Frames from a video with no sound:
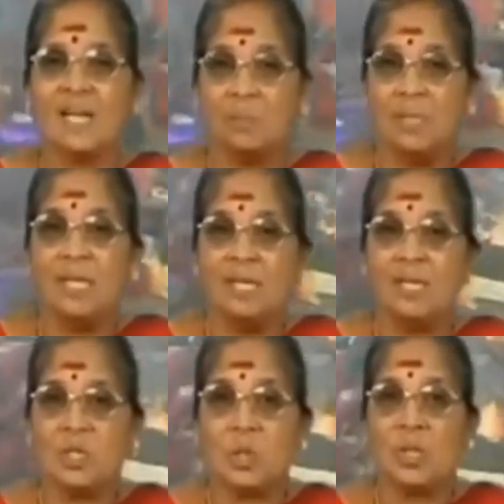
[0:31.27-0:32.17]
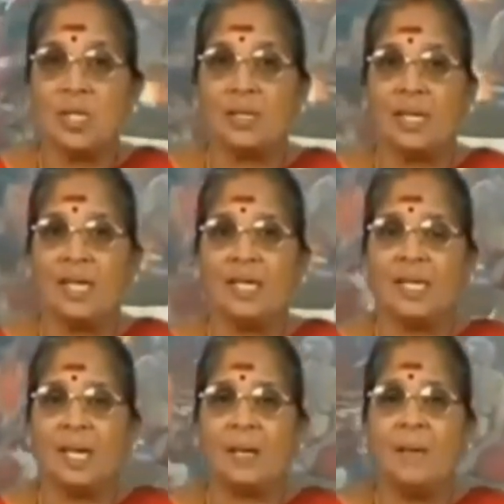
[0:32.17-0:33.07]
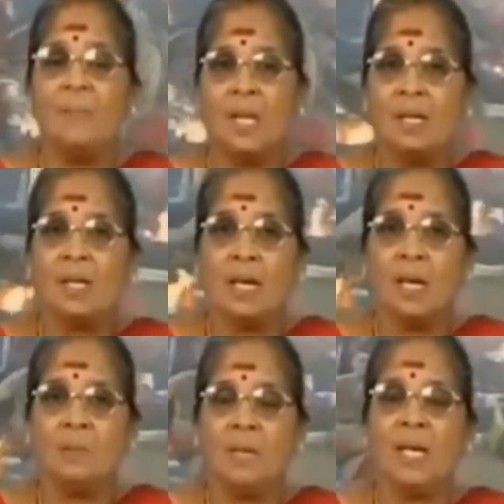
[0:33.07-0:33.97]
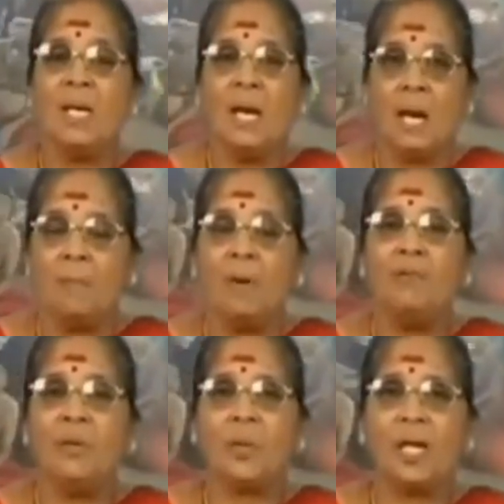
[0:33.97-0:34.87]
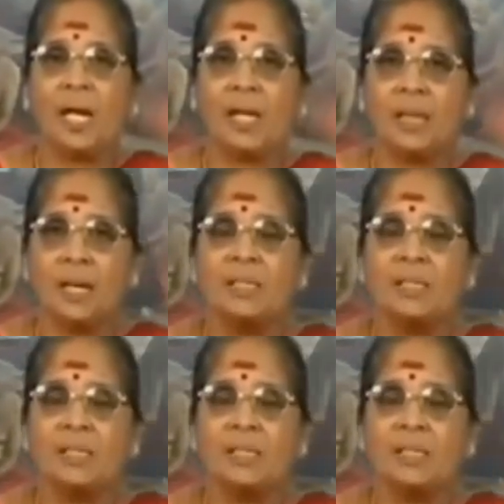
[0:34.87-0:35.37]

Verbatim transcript: அந்த மந்திரத்தை சொல்ற அந்த நேரத்துல நாமே அம்மாவினுடைய அந்த